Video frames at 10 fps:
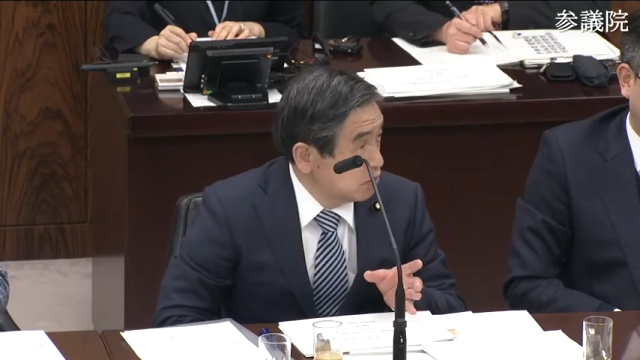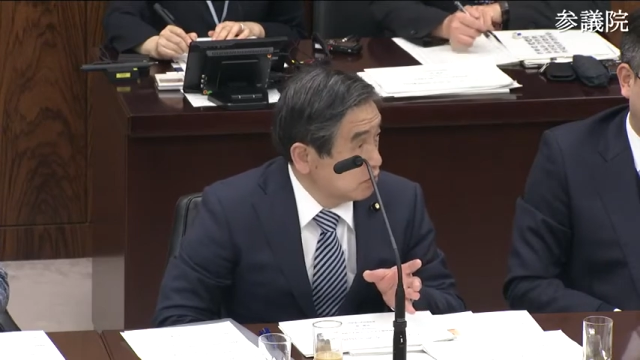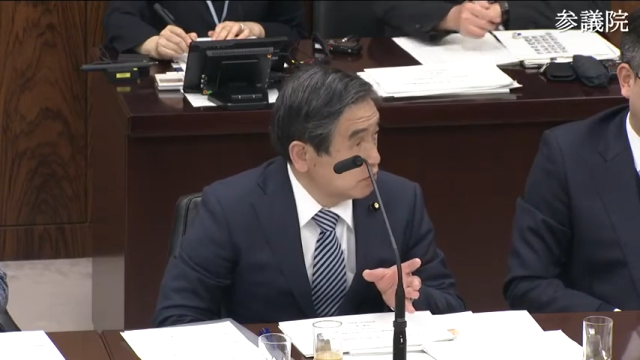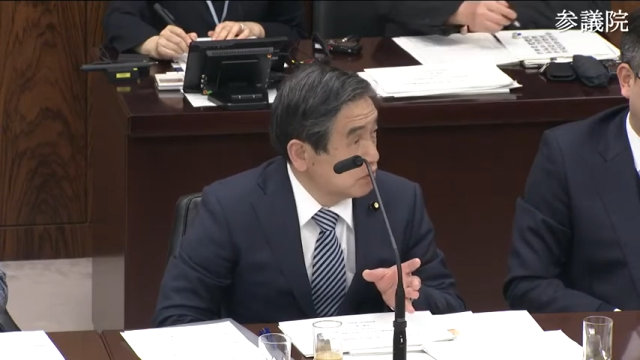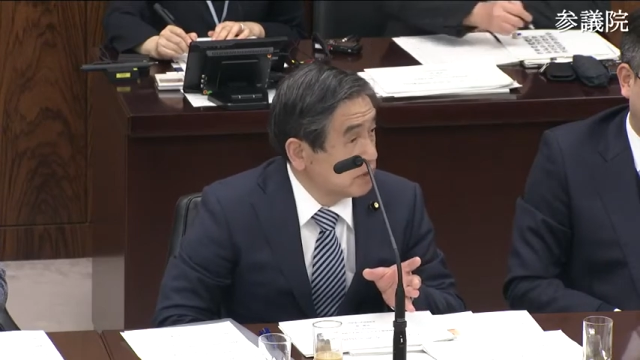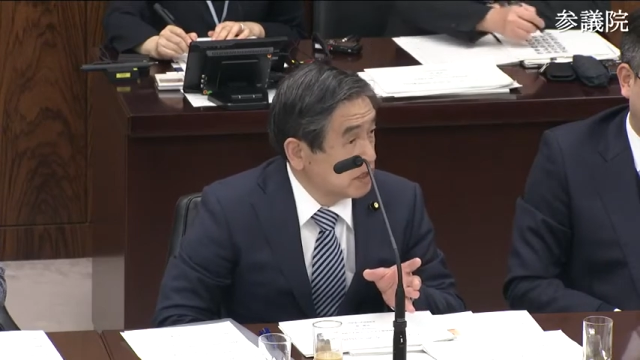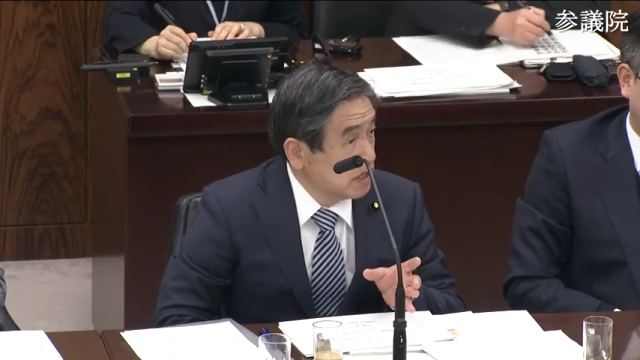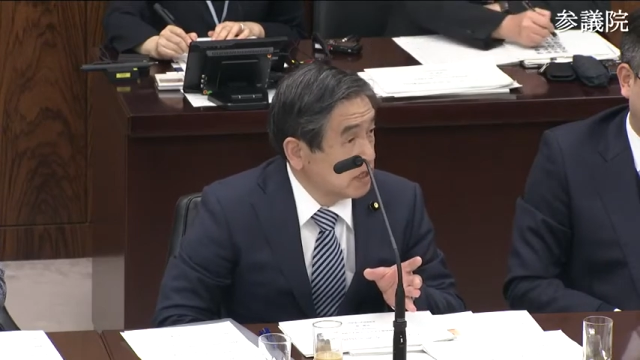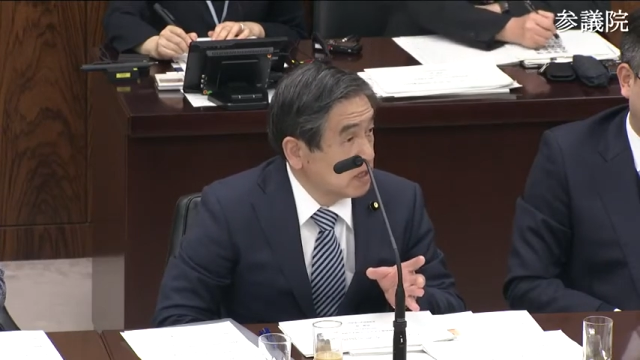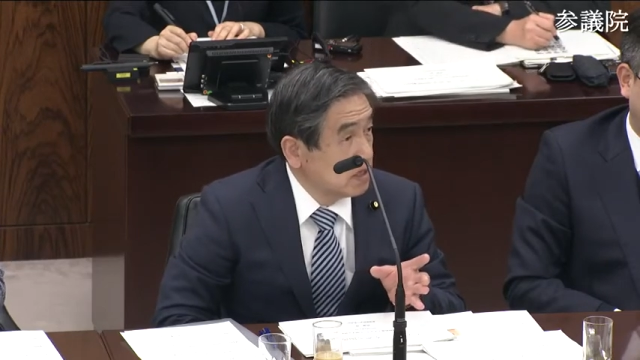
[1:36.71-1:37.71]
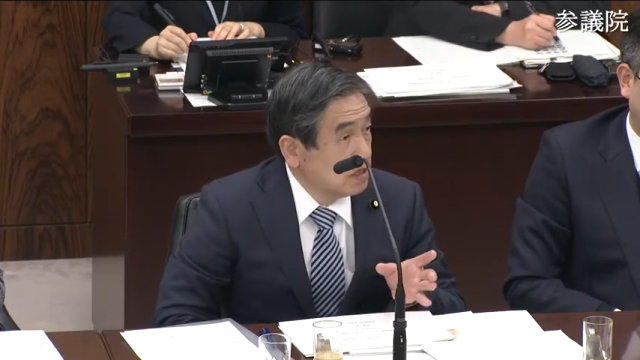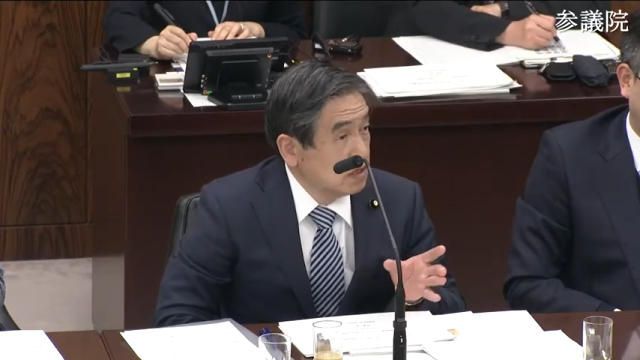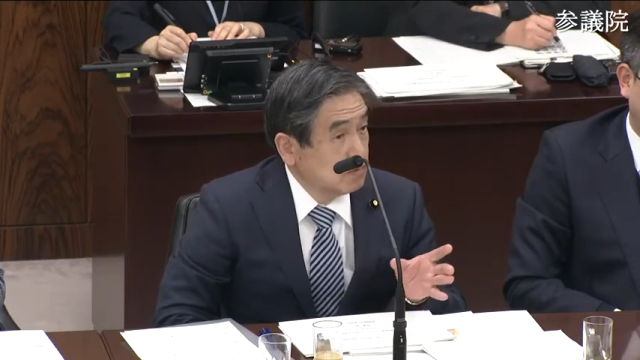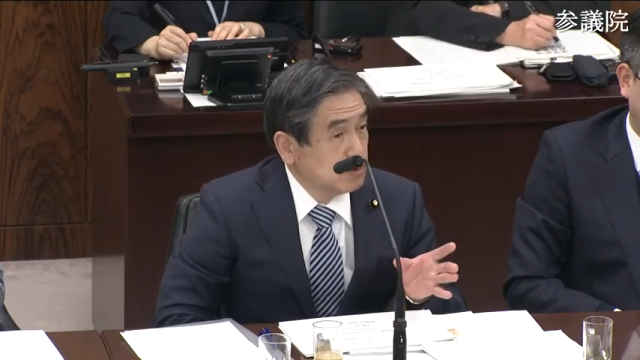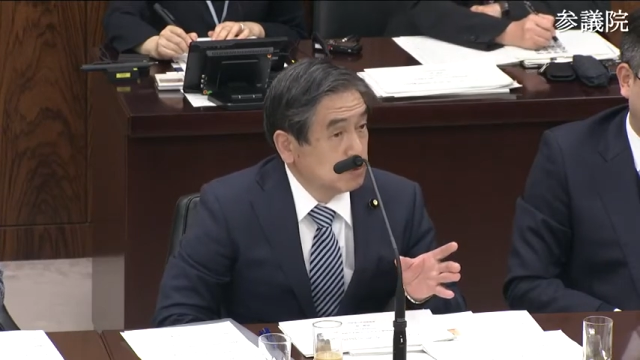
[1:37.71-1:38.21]
国も含めて
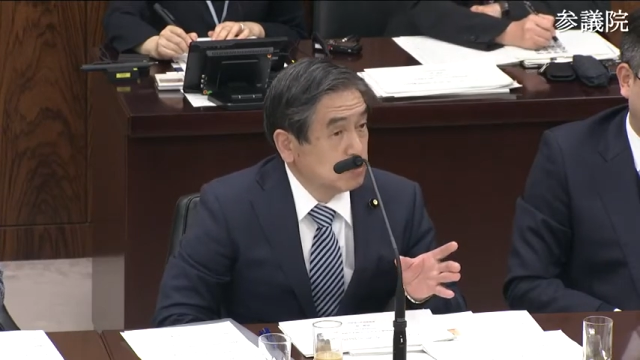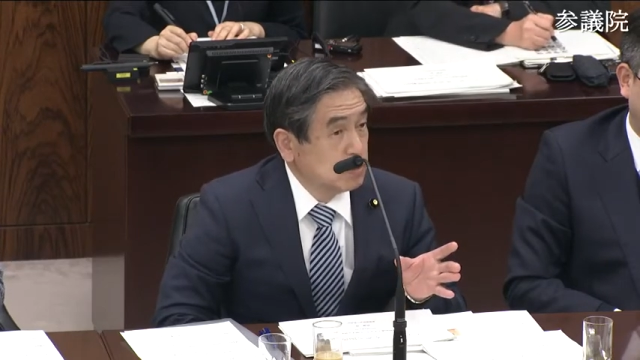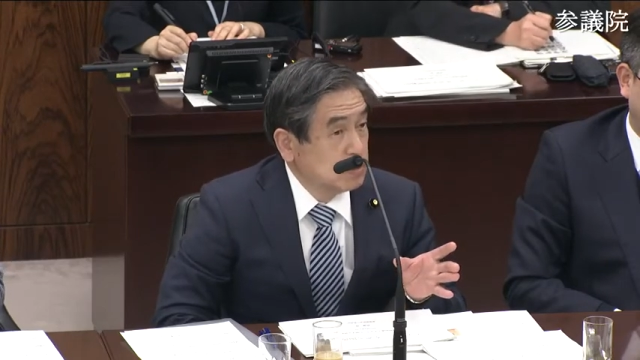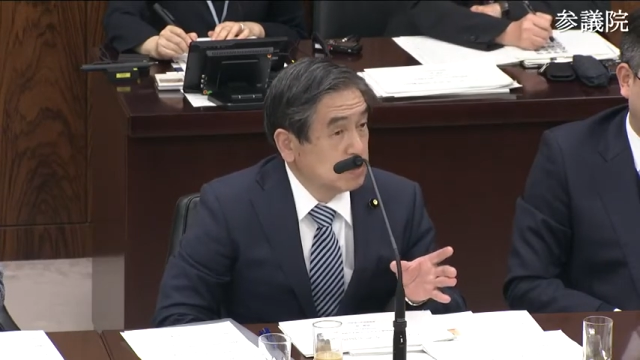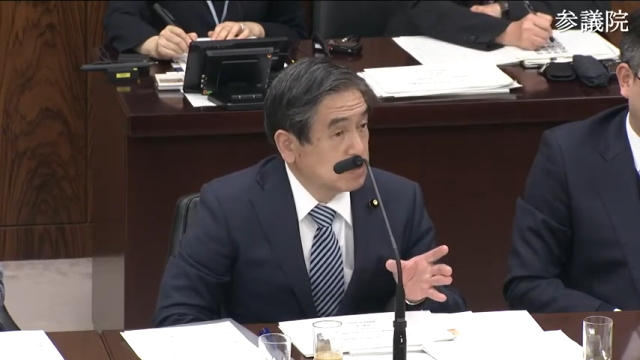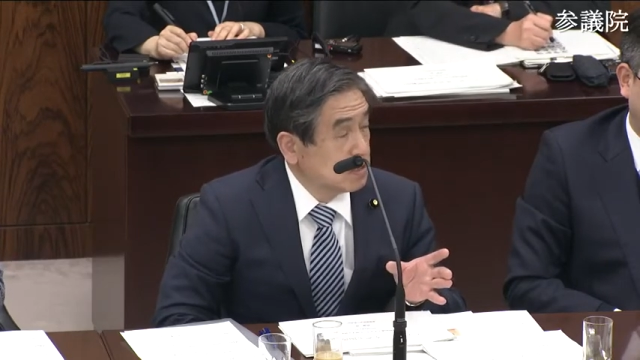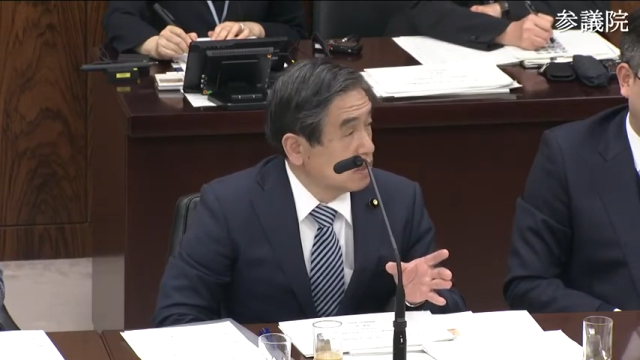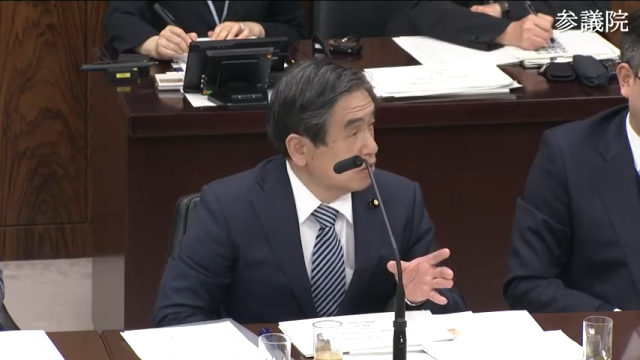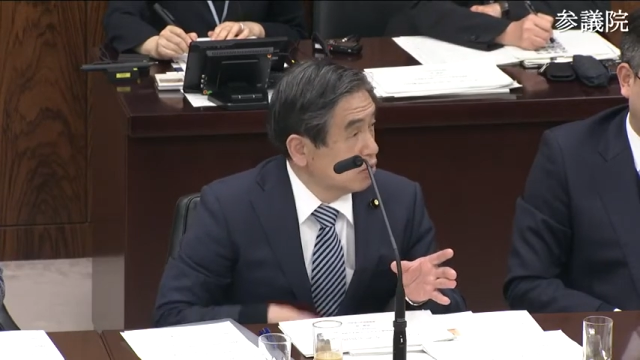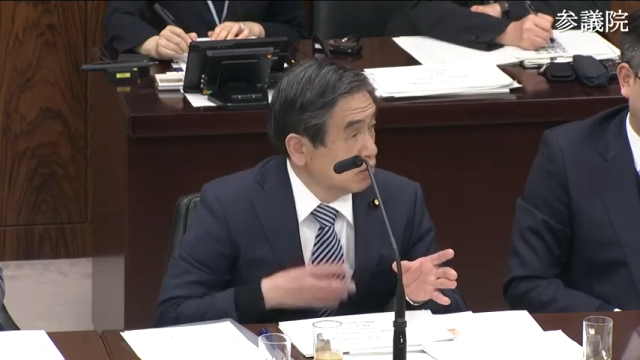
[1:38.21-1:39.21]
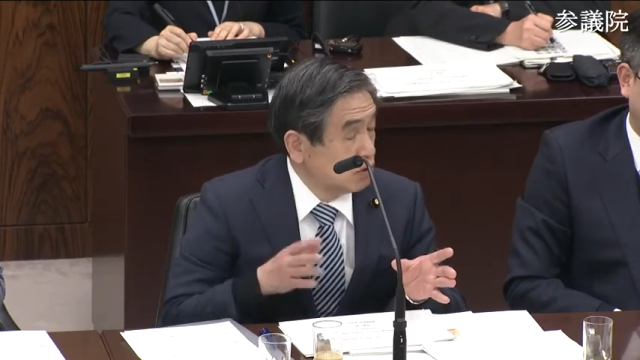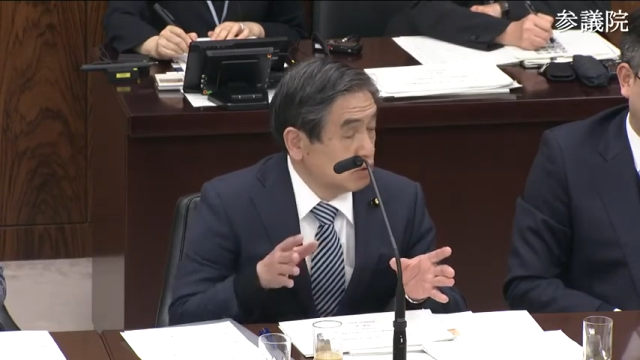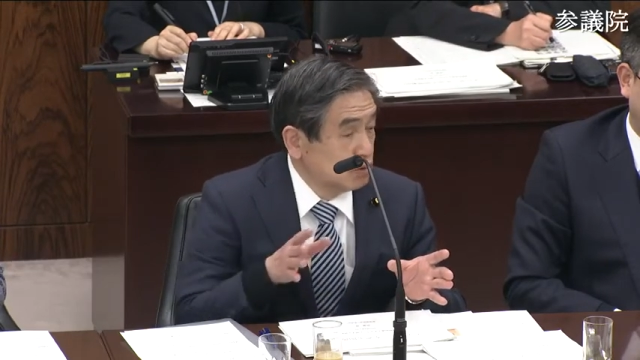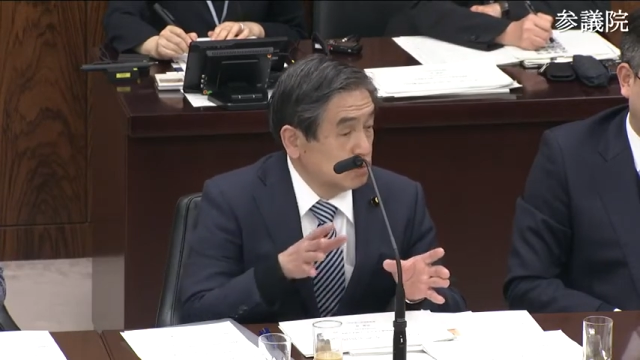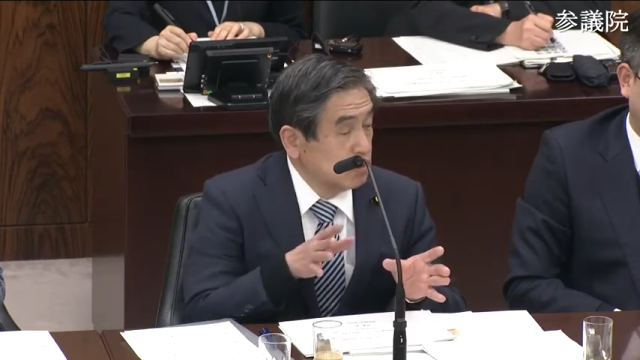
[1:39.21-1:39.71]
やっぱそこにしっかりとこ
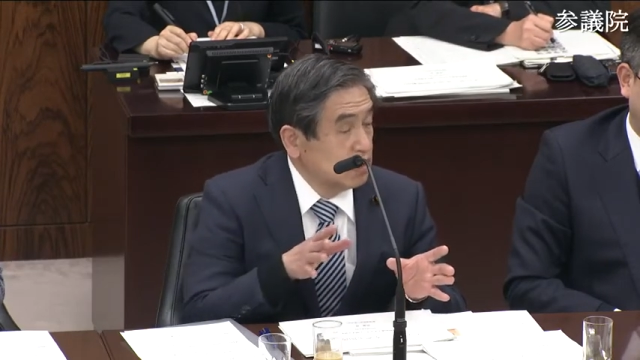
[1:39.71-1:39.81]
の、